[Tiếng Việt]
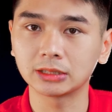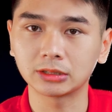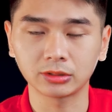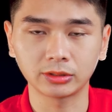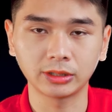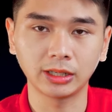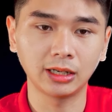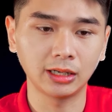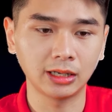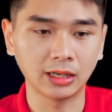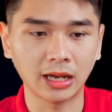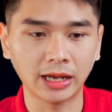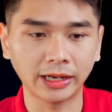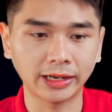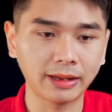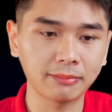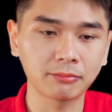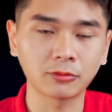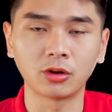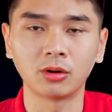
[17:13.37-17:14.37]
cho nên là
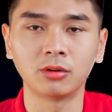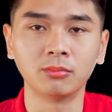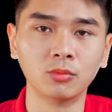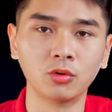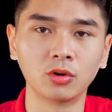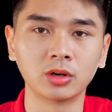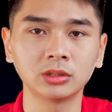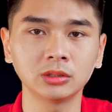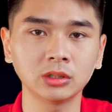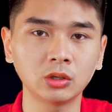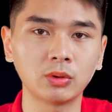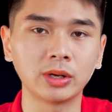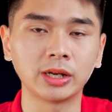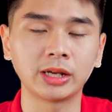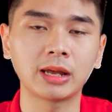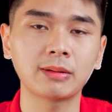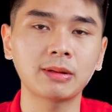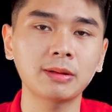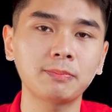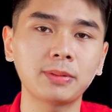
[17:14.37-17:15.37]
anh em có muốn quẩy
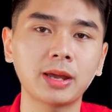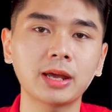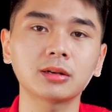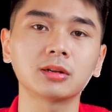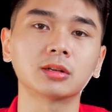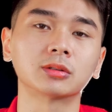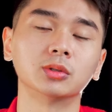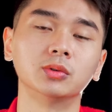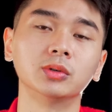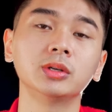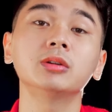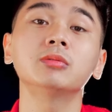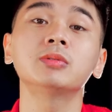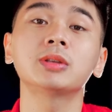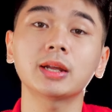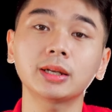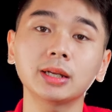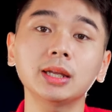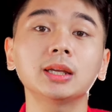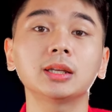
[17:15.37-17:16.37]
game FPS được tối ưu
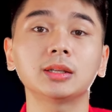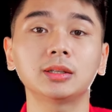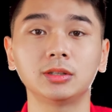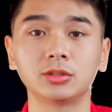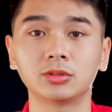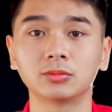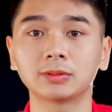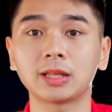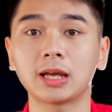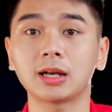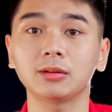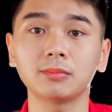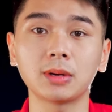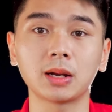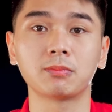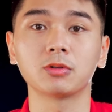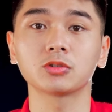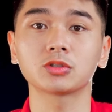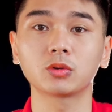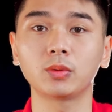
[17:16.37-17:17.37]
nhất ấy, thì chúng ta cứ
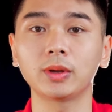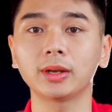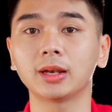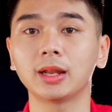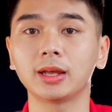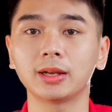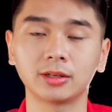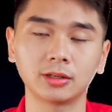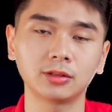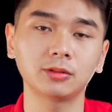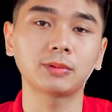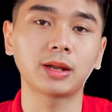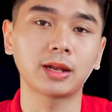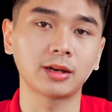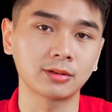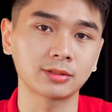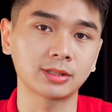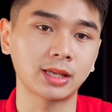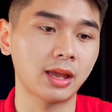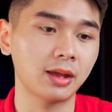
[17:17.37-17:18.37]
bật Moog Switch lên lúc này
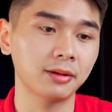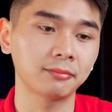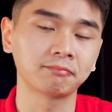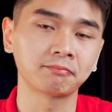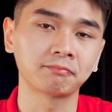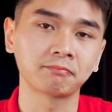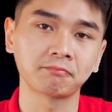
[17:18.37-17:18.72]
nó sẽ